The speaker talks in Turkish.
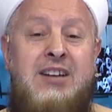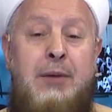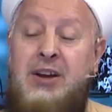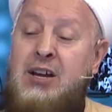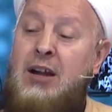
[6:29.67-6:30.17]
E
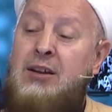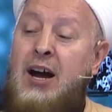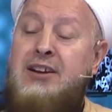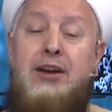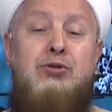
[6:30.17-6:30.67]
peki
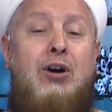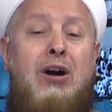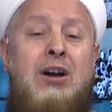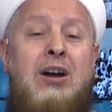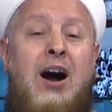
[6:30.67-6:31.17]
Allah'a inanıyor.
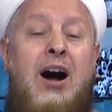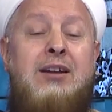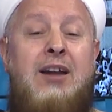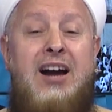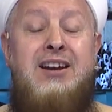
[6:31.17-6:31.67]

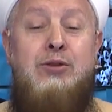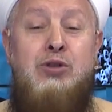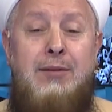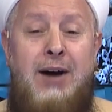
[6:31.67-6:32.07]
Allah'a inanıyor